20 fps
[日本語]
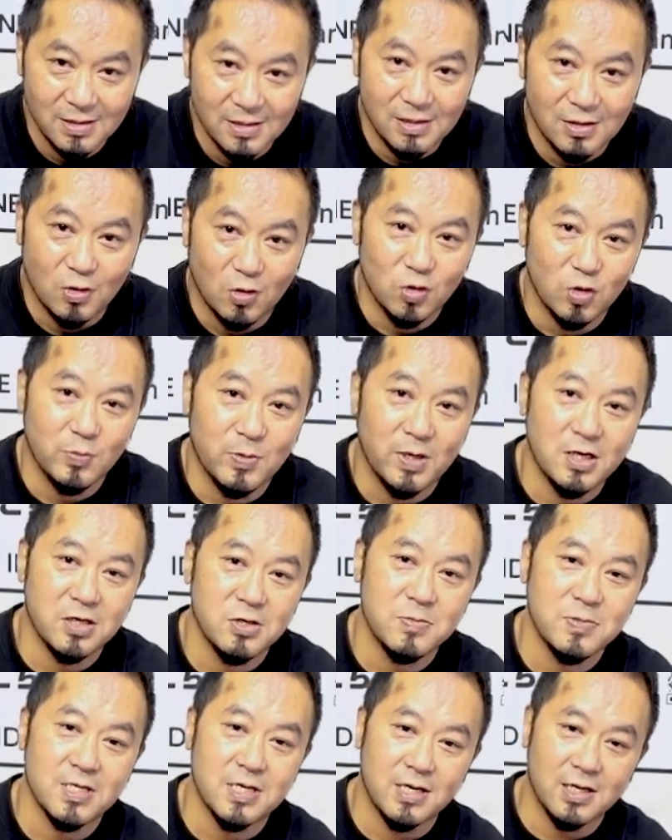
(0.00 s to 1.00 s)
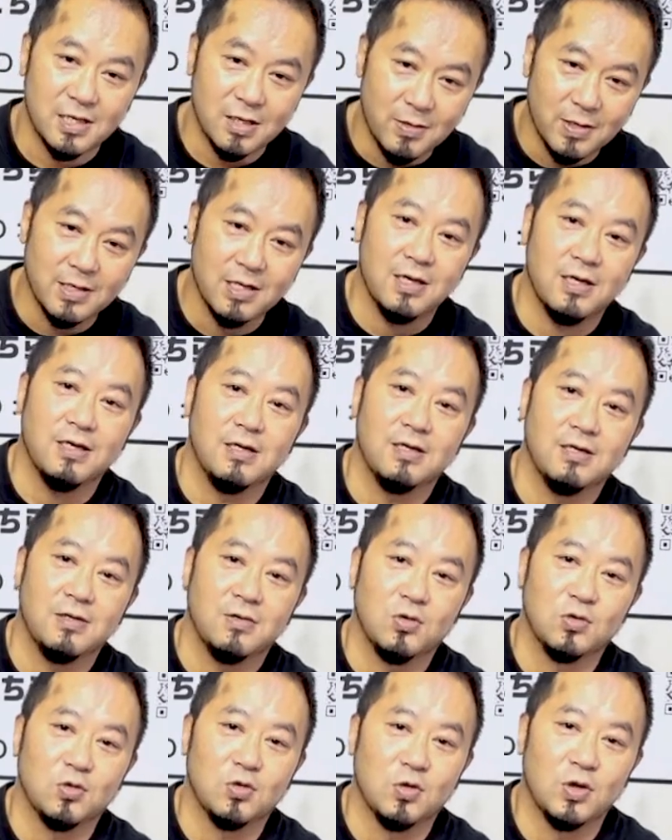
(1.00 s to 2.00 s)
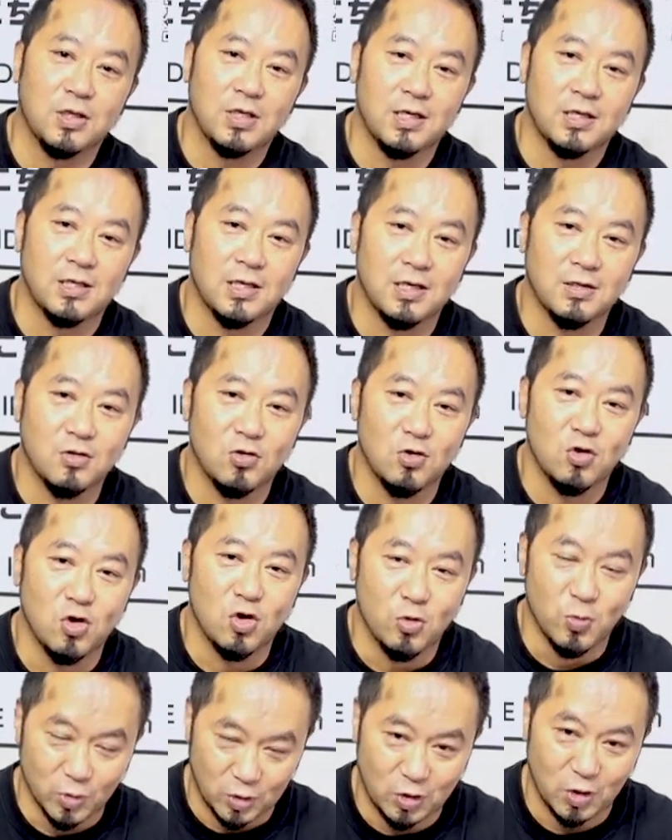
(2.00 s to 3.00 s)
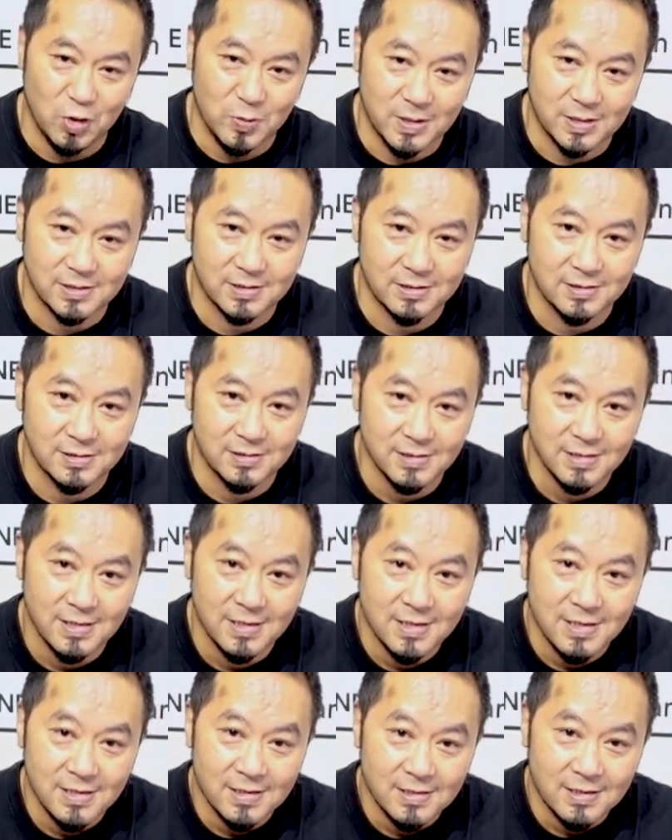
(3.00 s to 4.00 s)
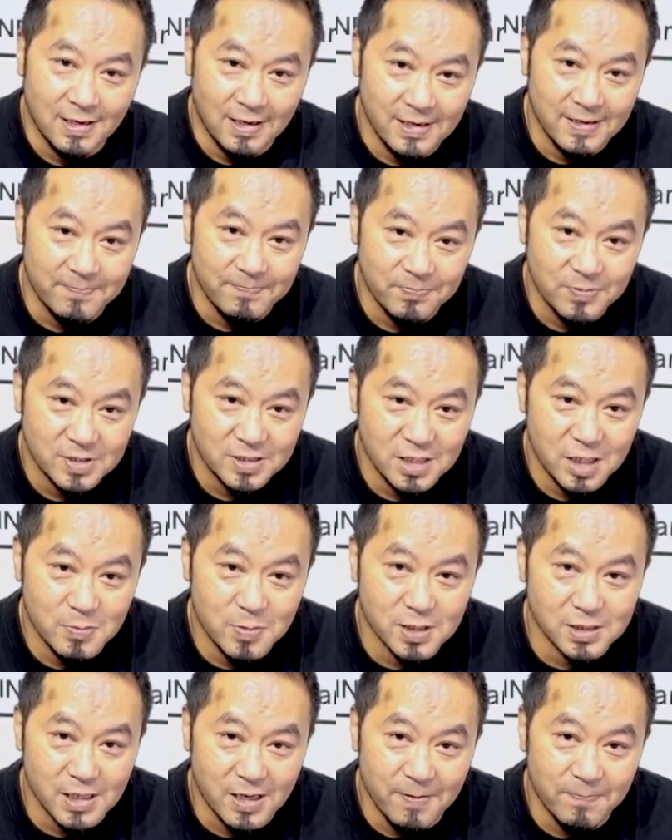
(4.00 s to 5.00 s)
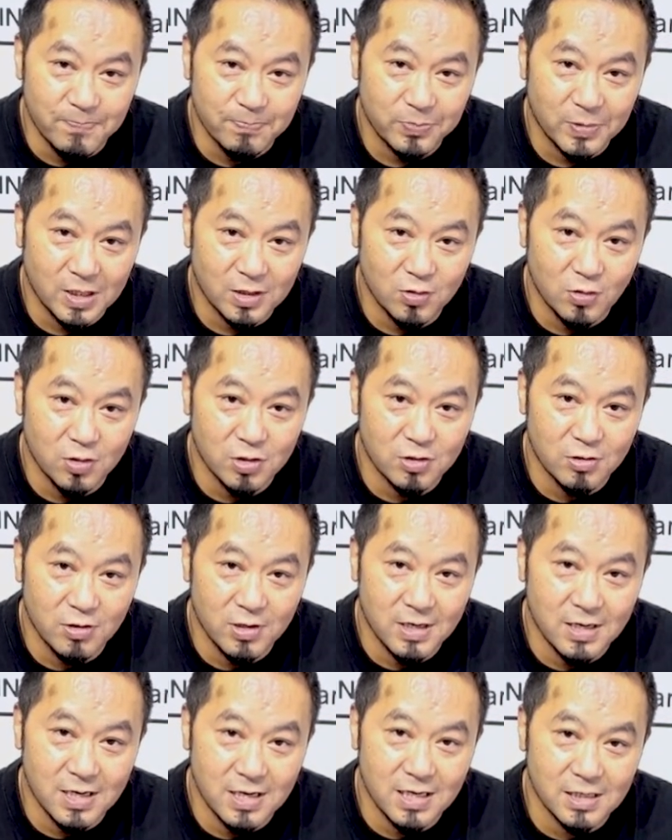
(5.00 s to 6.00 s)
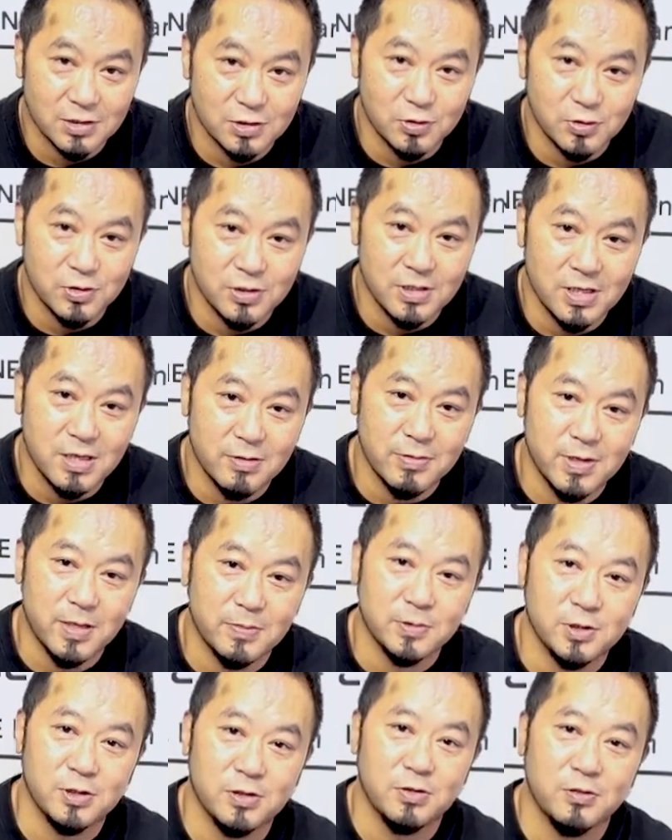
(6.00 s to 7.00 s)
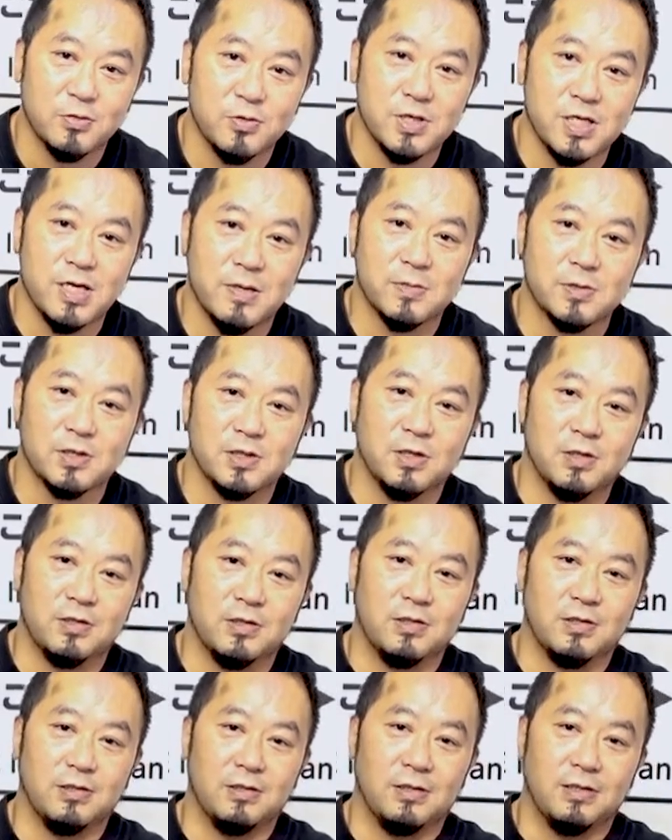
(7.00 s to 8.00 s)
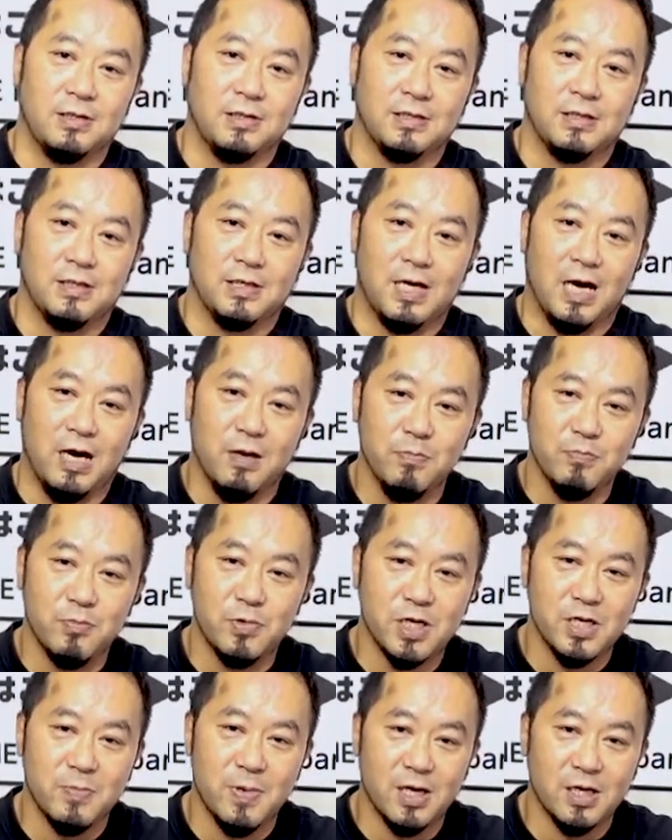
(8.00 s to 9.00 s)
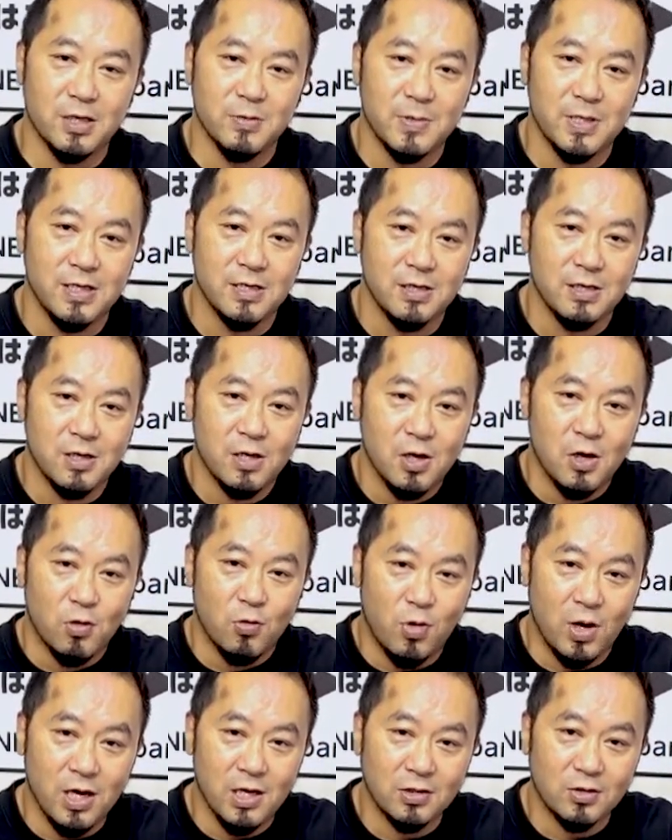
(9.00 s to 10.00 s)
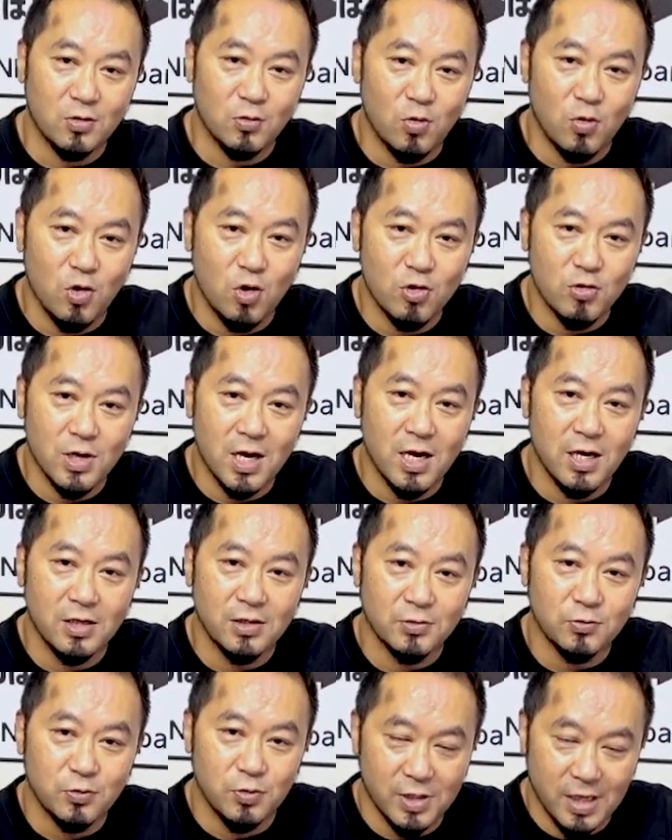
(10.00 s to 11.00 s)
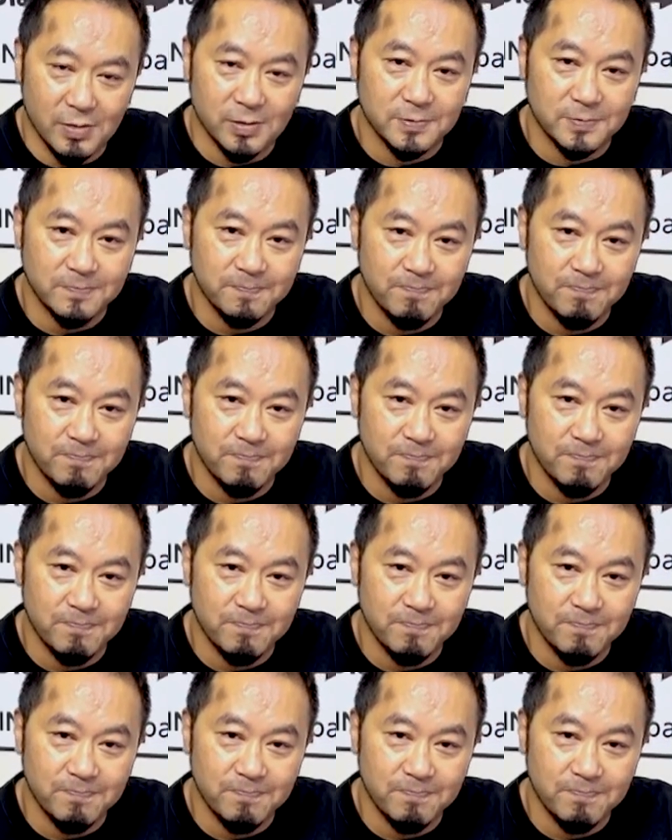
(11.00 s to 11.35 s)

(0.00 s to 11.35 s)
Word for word: この番組ならではでお届けできたらと思っております。はい。ぜひ皆さん、鳥越あずり FM フリーダムズ冠番組ファイト・フォー・ヤフリアム、